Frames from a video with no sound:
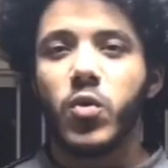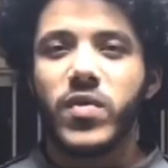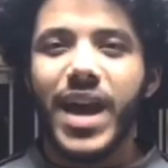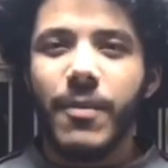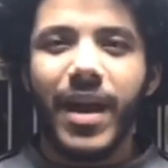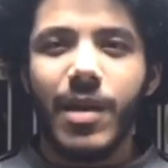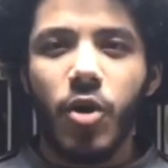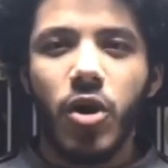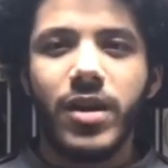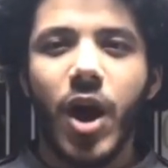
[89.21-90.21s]
وزي ما احنا
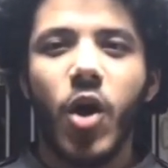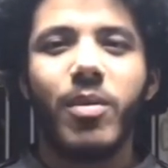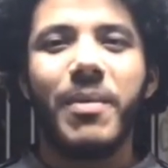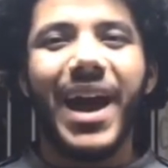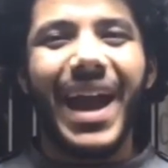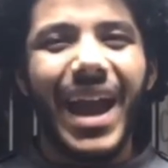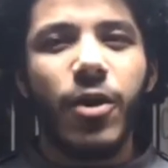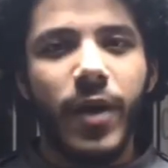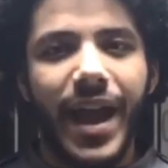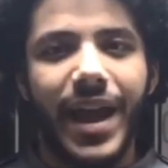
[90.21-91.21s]
ما قلنا هو بيبقى
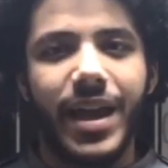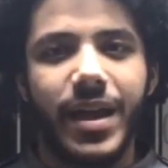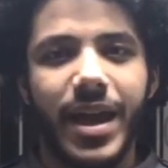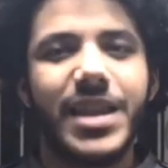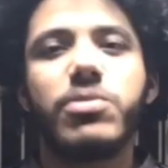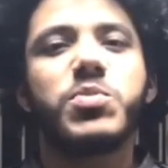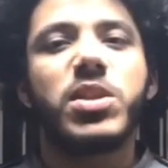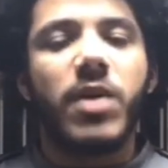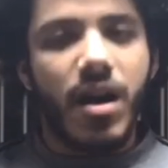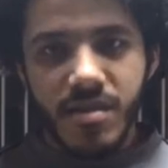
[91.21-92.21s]
غير واعي انت مش
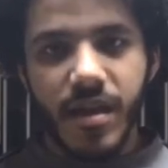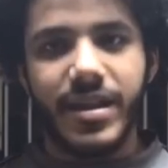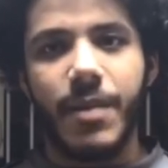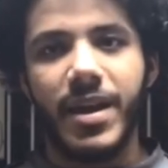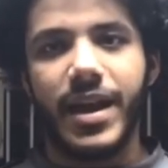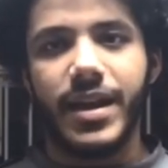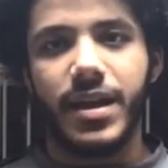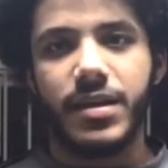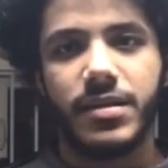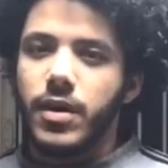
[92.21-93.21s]
بتبقى قصدك تعمل
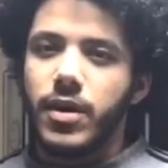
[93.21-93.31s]
كده